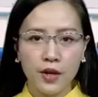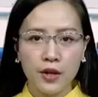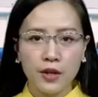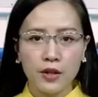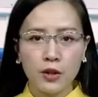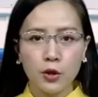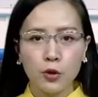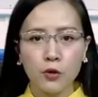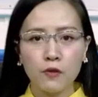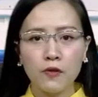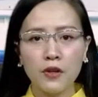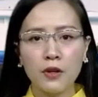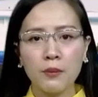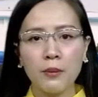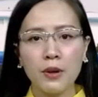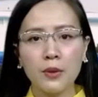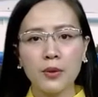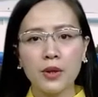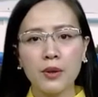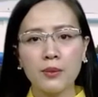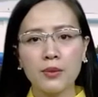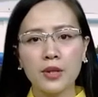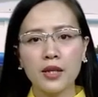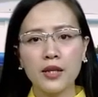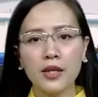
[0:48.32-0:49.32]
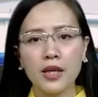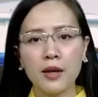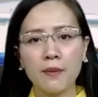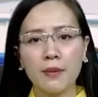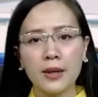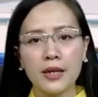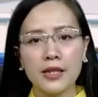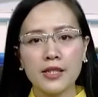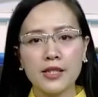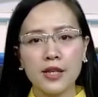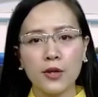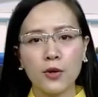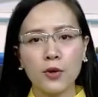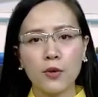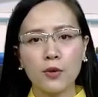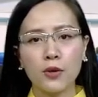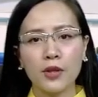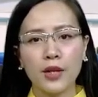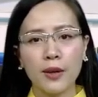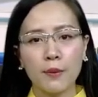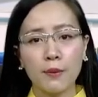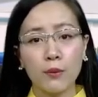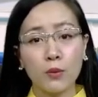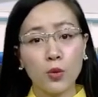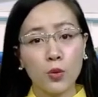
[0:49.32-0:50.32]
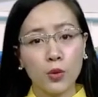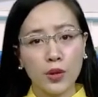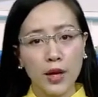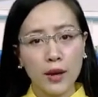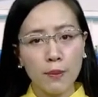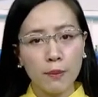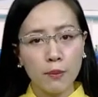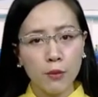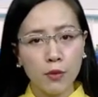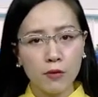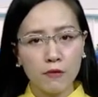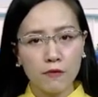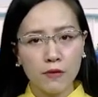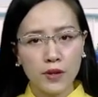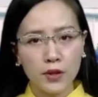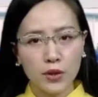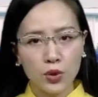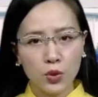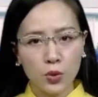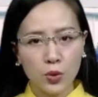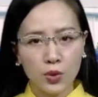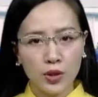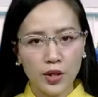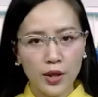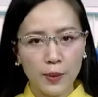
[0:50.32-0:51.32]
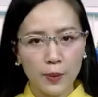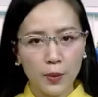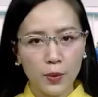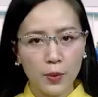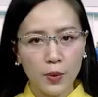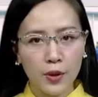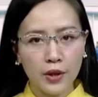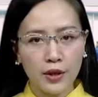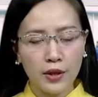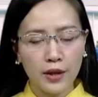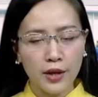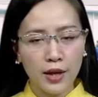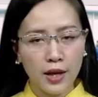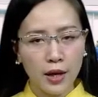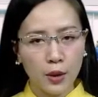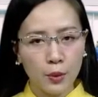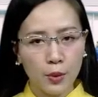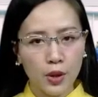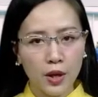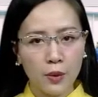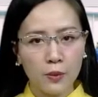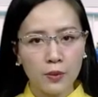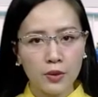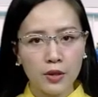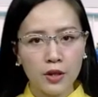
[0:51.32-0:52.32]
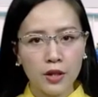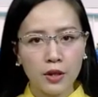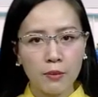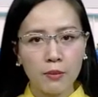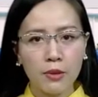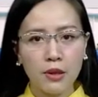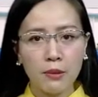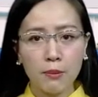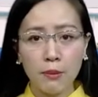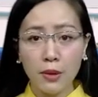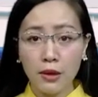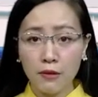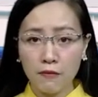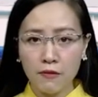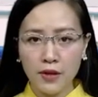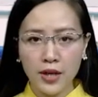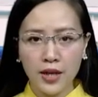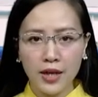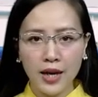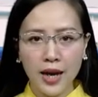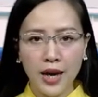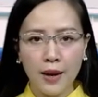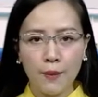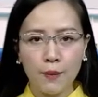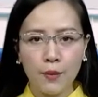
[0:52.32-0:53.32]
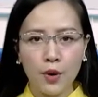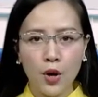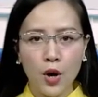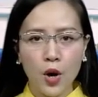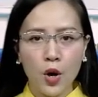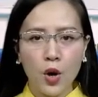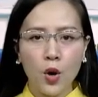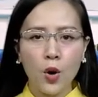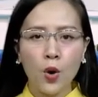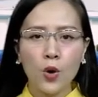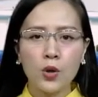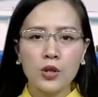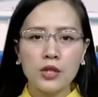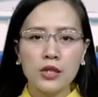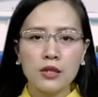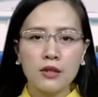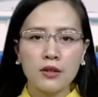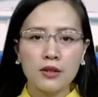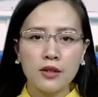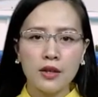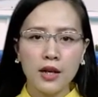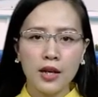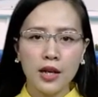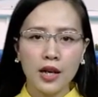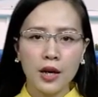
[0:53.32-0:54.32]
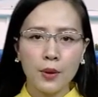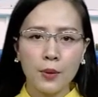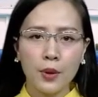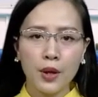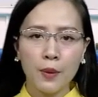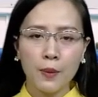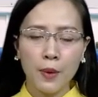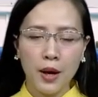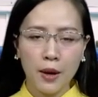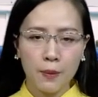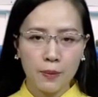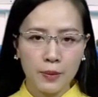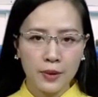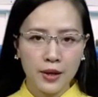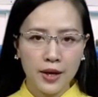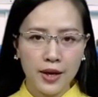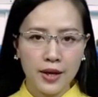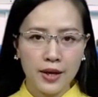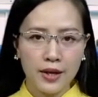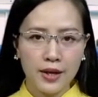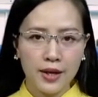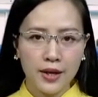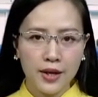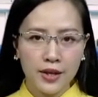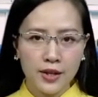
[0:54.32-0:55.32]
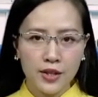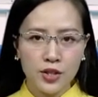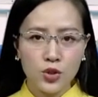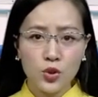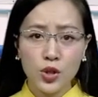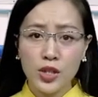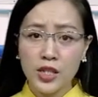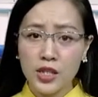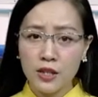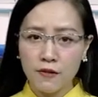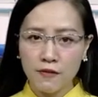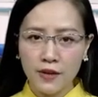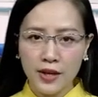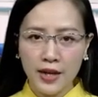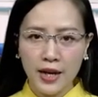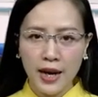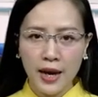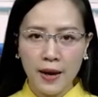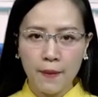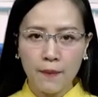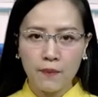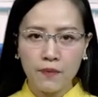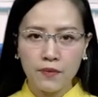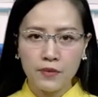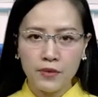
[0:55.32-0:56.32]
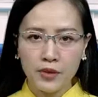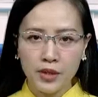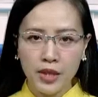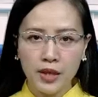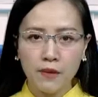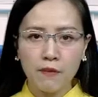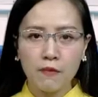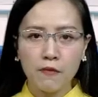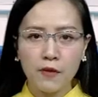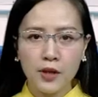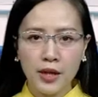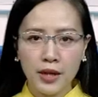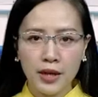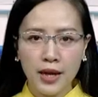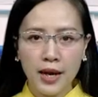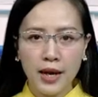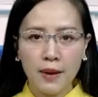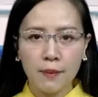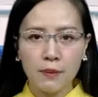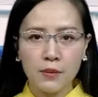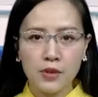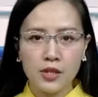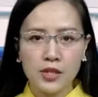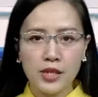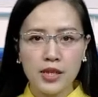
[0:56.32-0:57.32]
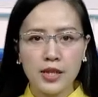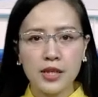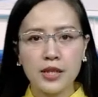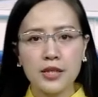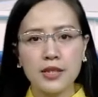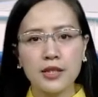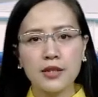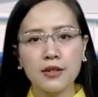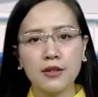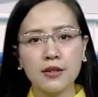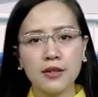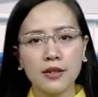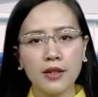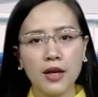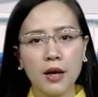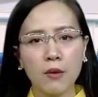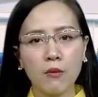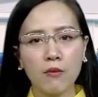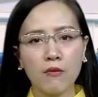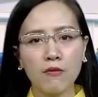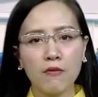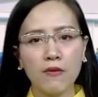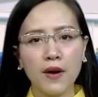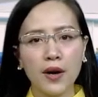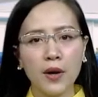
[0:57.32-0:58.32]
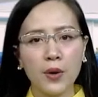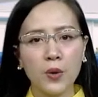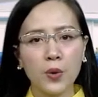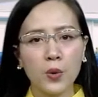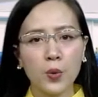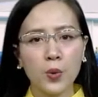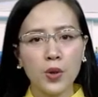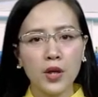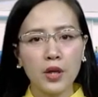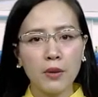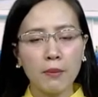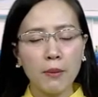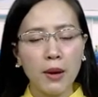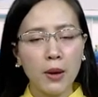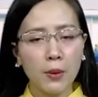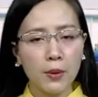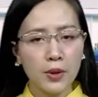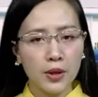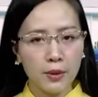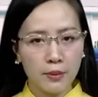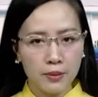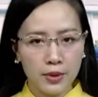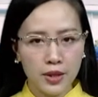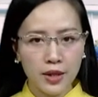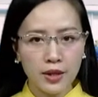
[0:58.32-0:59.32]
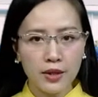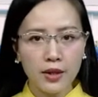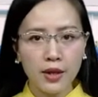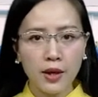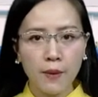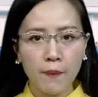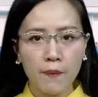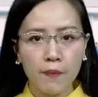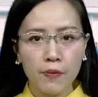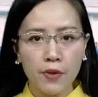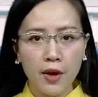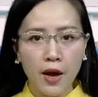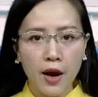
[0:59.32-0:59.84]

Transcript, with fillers: Thưa quý vị, bảo hiểm thất nghiệp là chế độ nhằm bù đắp một phần thu nhập của người lao động khi bị mất việc làm, hỗ trợ người lao động học nghề, duy trì việc làm, tìm việc làm trên cơ sở đóng vào quỹ bảo hiểm thất nghiệp.